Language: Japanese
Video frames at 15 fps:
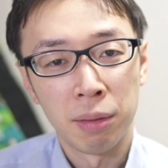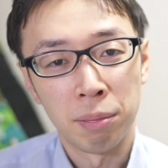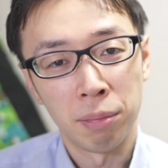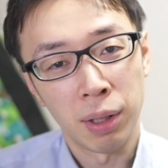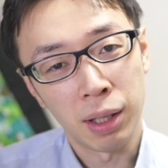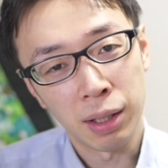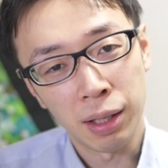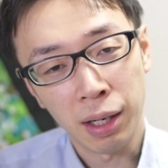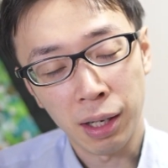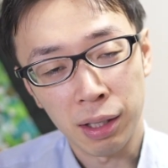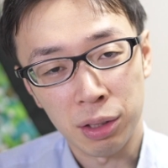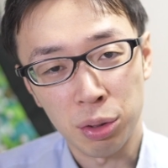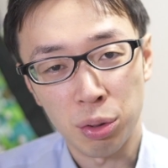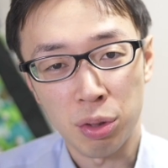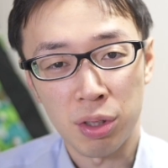まあなんか
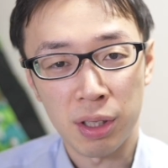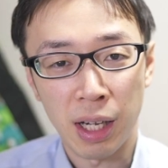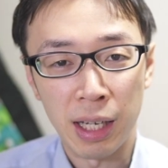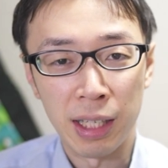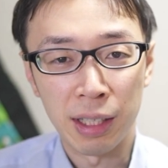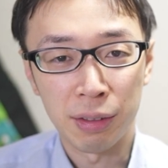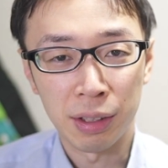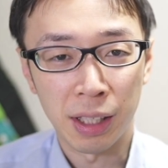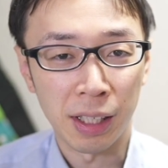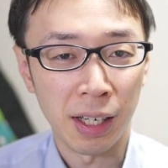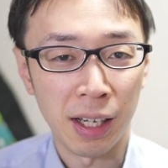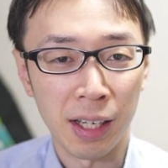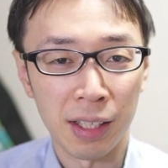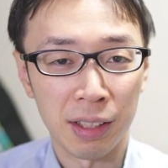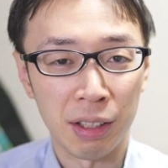ちょっと使いにくいか
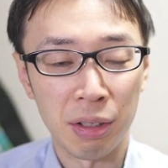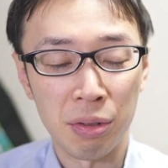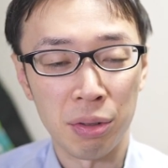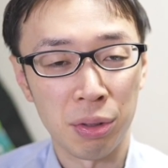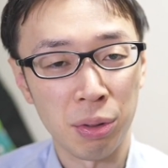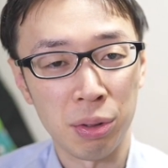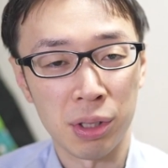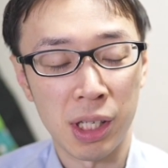なっていう教